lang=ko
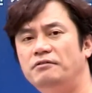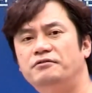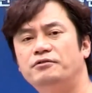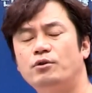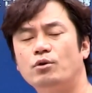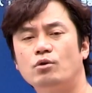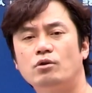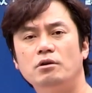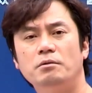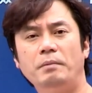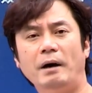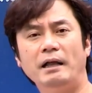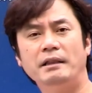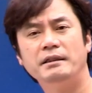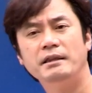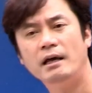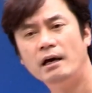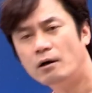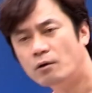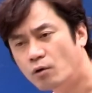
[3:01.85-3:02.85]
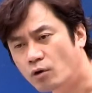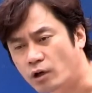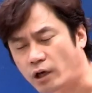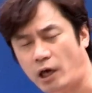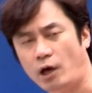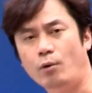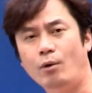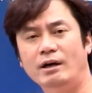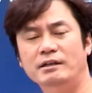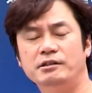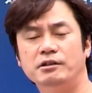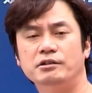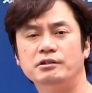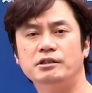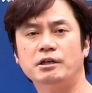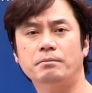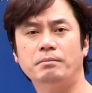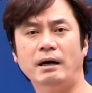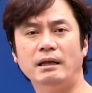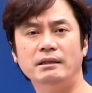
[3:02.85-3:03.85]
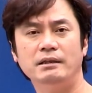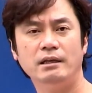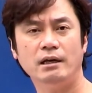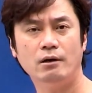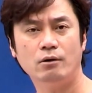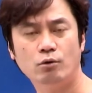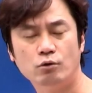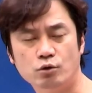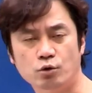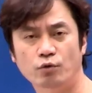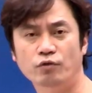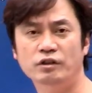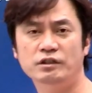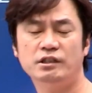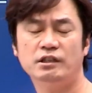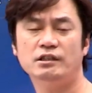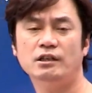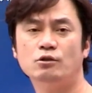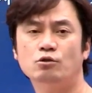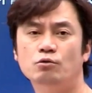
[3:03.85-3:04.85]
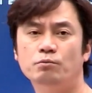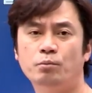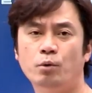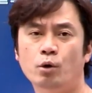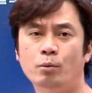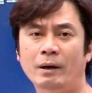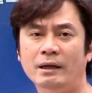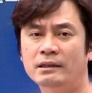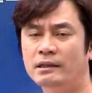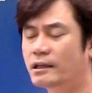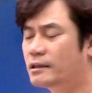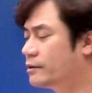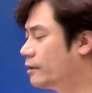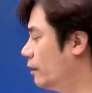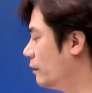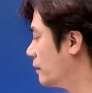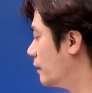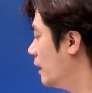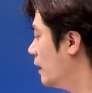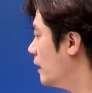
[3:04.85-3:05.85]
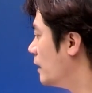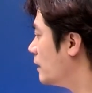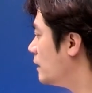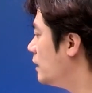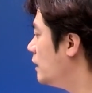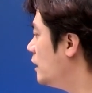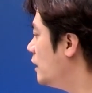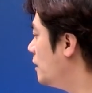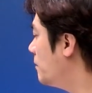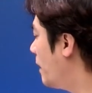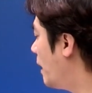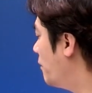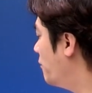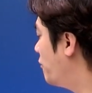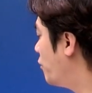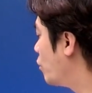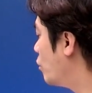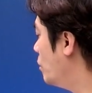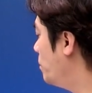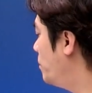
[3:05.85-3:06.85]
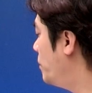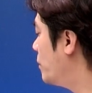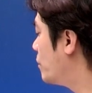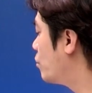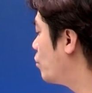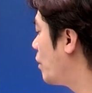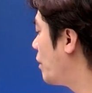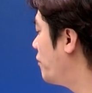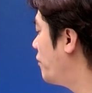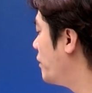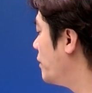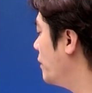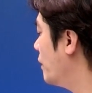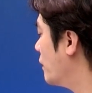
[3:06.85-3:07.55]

후교를 반대하고 개화정책 반대하고 조선 책략 유포를 반대했던 이만손을 필두로 해서